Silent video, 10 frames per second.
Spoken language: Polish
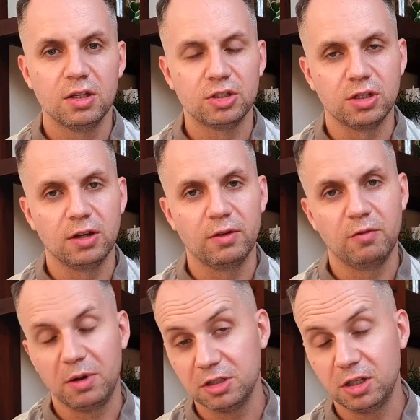że
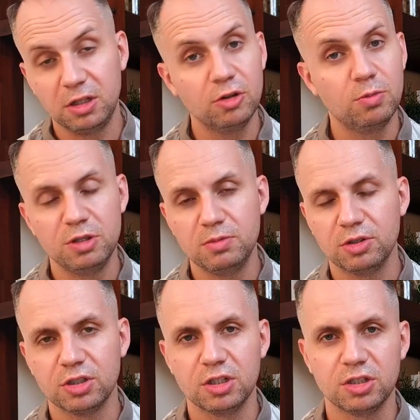w październiku, być
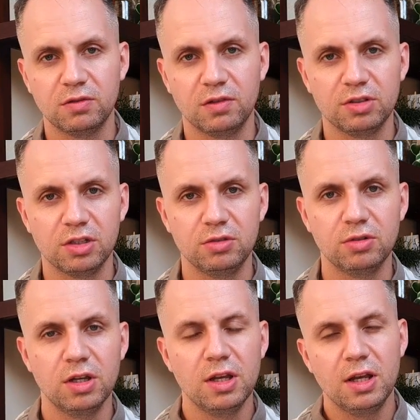może jeszcze we
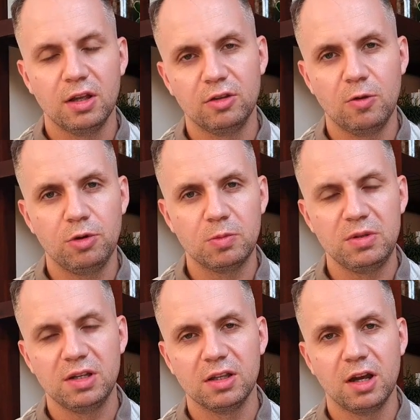wrześniu, do
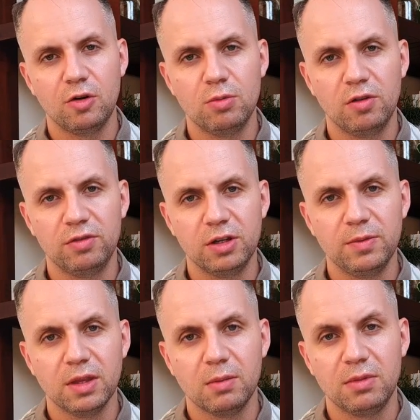podpisania umowy
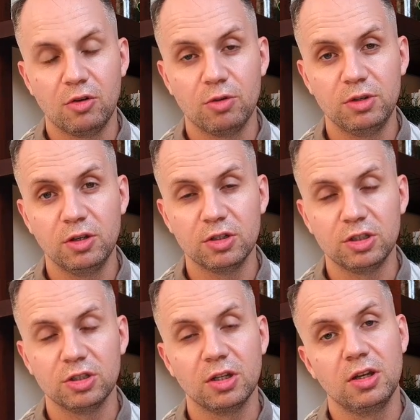miałoby dojść.